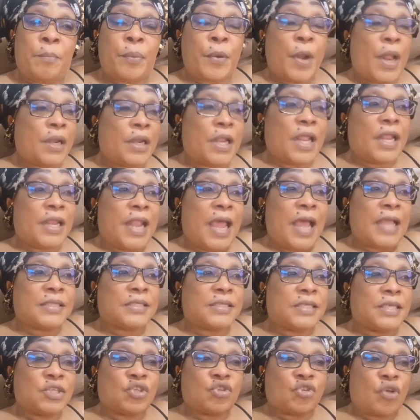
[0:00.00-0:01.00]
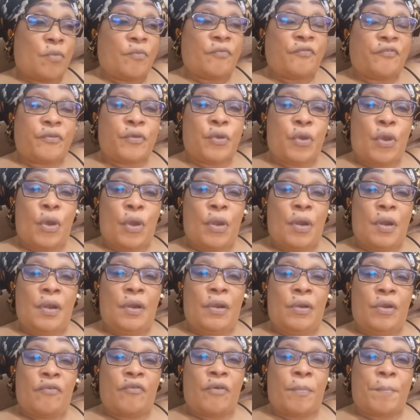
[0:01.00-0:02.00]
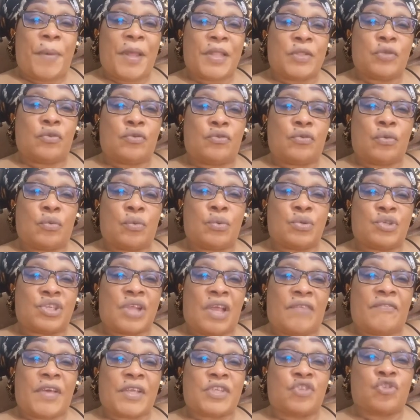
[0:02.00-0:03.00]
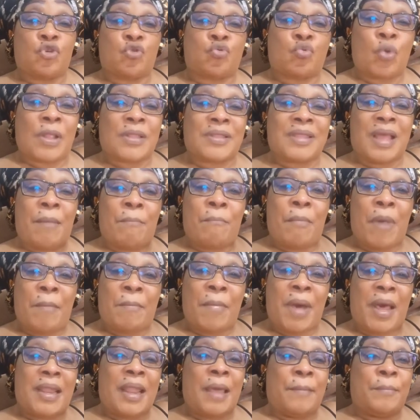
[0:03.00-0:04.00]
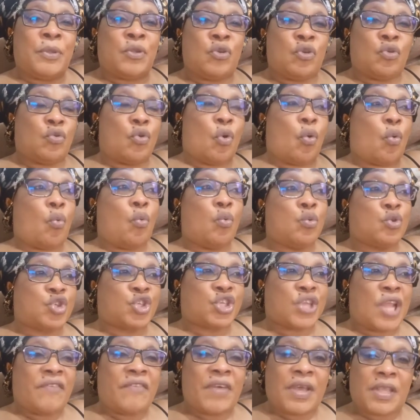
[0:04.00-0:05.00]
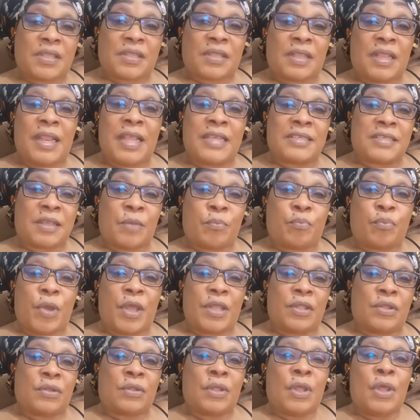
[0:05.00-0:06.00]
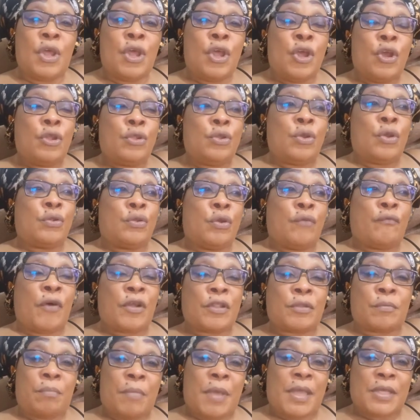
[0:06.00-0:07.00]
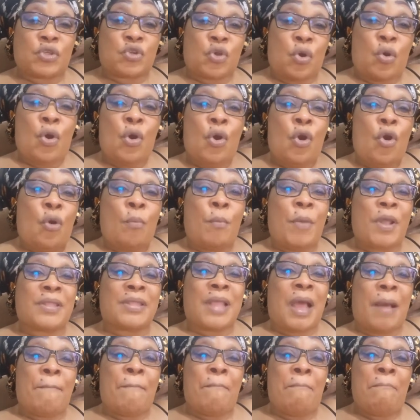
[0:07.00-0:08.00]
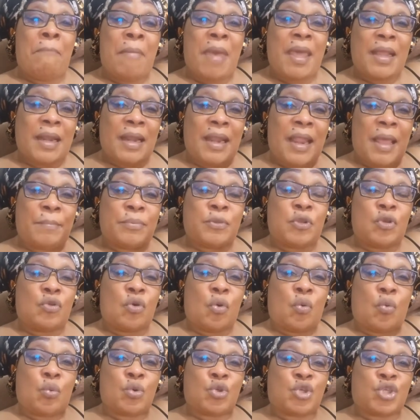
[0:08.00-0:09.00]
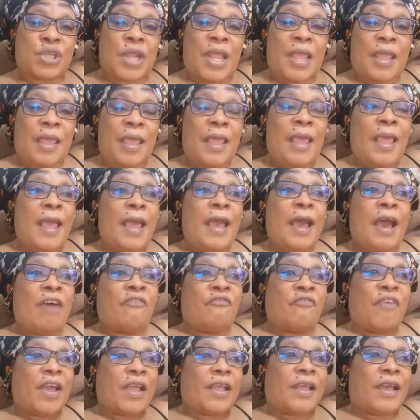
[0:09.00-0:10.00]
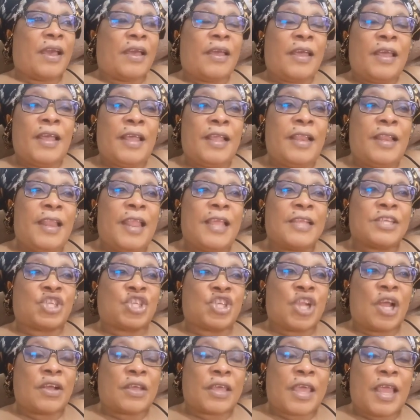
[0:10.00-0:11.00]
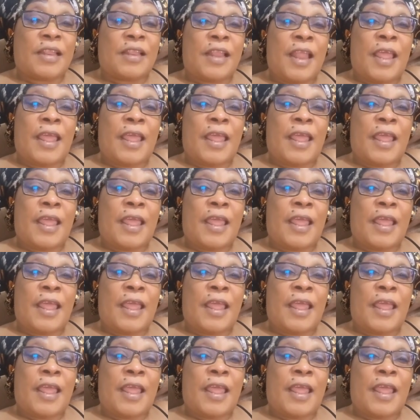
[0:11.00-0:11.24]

Prendre un artiste comme filleul ne veut pas dire que tu couches avec. Si toi, ta maman a l'habitude de coucher avec les employés de, votre maison, même ta mère a l'habitude de coucher avec euh, les gens qu'elle